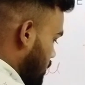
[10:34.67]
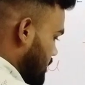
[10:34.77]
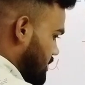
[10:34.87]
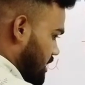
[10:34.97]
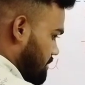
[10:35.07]

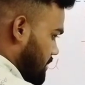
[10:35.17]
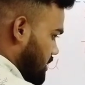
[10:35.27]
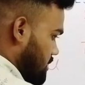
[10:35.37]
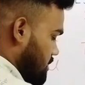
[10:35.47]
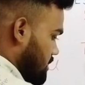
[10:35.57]
सॉलिड स्टेट
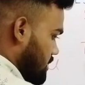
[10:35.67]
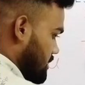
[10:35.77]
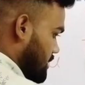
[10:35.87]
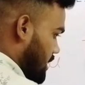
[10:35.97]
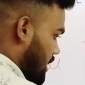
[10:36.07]
में
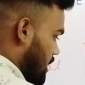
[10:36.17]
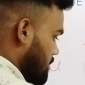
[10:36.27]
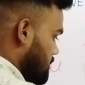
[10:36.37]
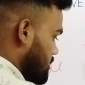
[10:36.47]
इसका